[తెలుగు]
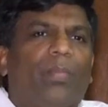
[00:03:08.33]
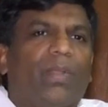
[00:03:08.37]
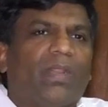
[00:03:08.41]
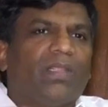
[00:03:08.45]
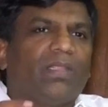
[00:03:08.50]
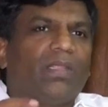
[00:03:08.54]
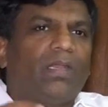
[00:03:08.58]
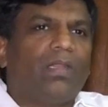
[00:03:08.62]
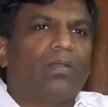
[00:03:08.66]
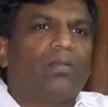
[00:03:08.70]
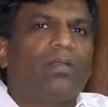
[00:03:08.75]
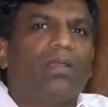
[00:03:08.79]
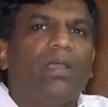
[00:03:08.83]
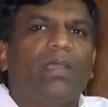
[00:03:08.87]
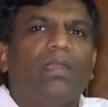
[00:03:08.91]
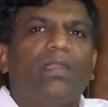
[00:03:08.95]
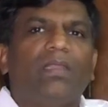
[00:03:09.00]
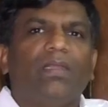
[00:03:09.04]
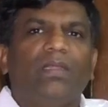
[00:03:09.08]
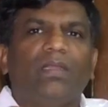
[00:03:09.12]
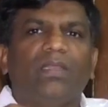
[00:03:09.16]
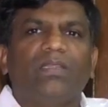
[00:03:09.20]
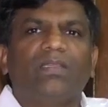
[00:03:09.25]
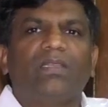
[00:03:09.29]
ప్రజలకు
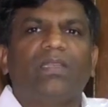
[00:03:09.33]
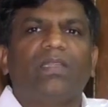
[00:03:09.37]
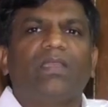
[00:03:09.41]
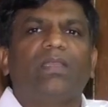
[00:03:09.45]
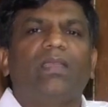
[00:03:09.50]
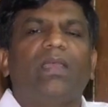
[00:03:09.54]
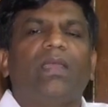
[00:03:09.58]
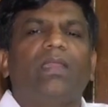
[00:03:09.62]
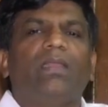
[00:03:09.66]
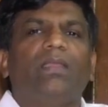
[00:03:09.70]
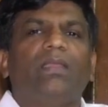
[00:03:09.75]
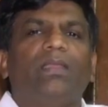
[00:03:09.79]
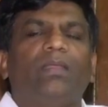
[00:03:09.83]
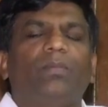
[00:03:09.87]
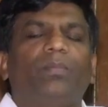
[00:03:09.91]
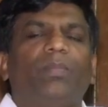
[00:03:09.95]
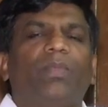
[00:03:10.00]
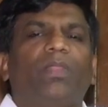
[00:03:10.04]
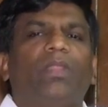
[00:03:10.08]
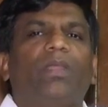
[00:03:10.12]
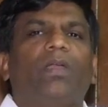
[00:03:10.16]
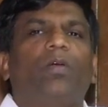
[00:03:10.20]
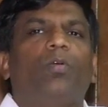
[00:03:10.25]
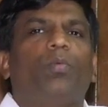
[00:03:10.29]
కానీ ఇండస్ట్రీకి కానీ
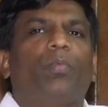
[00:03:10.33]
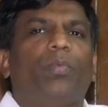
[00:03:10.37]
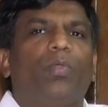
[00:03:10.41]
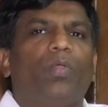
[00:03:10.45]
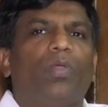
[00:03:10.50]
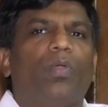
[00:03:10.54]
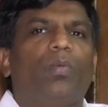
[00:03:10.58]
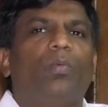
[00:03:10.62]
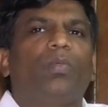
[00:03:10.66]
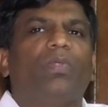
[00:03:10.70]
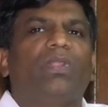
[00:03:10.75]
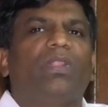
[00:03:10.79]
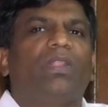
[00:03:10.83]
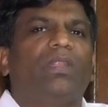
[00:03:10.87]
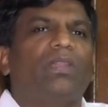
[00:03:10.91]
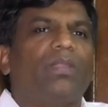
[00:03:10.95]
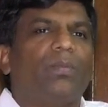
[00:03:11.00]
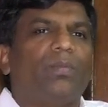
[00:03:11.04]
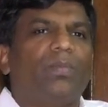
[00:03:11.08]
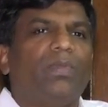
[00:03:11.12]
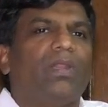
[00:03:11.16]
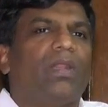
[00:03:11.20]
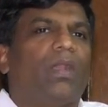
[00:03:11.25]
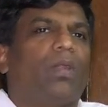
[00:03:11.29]
పెద్దగా ఉపయోగం ఉంటుందని
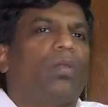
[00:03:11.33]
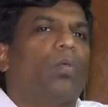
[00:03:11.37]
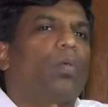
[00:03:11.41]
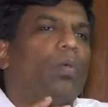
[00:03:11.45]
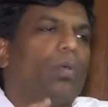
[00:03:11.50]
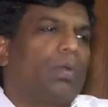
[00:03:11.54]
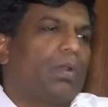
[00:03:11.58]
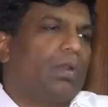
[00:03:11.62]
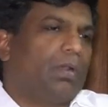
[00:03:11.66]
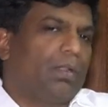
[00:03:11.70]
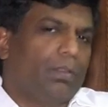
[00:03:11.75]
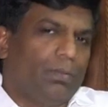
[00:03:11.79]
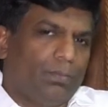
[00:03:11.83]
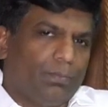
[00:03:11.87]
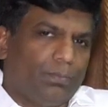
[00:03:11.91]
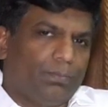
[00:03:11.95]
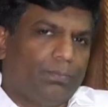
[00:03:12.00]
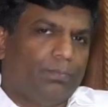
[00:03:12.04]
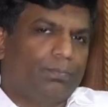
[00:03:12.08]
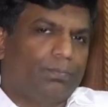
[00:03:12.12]
చెప్పి నేను అనుకోవటం లేదు